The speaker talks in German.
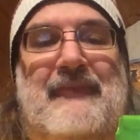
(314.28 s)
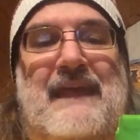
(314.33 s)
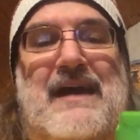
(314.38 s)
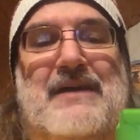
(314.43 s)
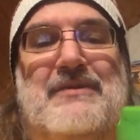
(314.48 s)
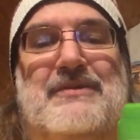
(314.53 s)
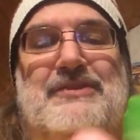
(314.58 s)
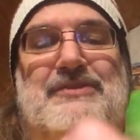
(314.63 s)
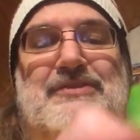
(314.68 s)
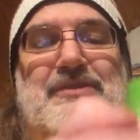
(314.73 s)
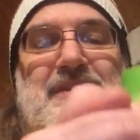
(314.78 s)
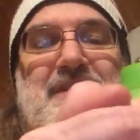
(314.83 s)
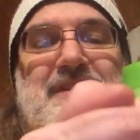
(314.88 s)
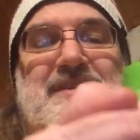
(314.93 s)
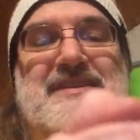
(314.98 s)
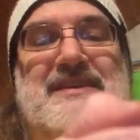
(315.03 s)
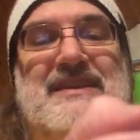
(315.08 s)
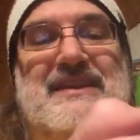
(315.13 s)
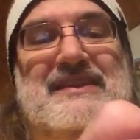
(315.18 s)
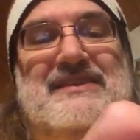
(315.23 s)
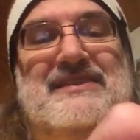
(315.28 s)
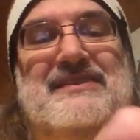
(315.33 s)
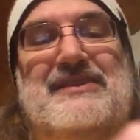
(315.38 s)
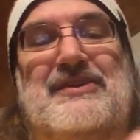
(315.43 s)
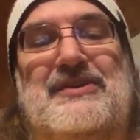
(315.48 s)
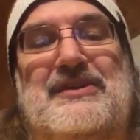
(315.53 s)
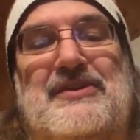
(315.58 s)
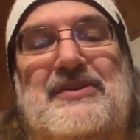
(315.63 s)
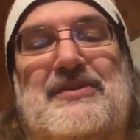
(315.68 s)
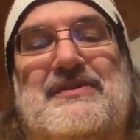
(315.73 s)
aber so richtig, es ist
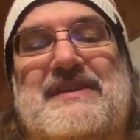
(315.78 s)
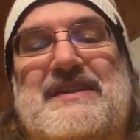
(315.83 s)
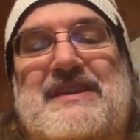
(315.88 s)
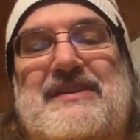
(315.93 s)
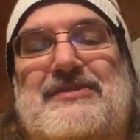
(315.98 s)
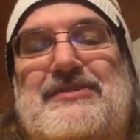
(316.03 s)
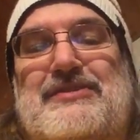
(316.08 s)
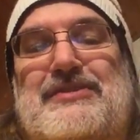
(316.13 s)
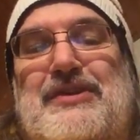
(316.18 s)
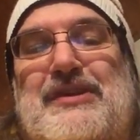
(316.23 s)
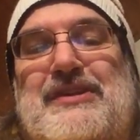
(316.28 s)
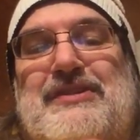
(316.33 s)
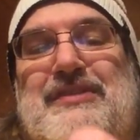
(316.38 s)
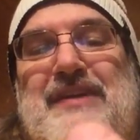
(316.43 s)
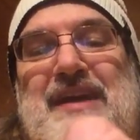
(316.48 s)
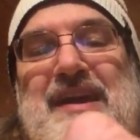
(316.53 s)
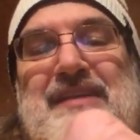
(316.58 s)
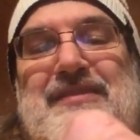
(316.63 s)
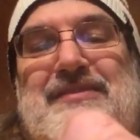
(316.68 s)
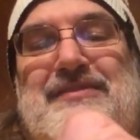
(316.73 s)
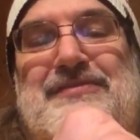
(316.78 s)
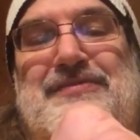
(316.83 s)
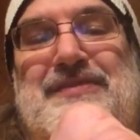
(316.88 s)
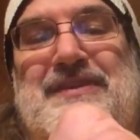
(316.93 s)
auch irgendwie nicht so toll zu essen,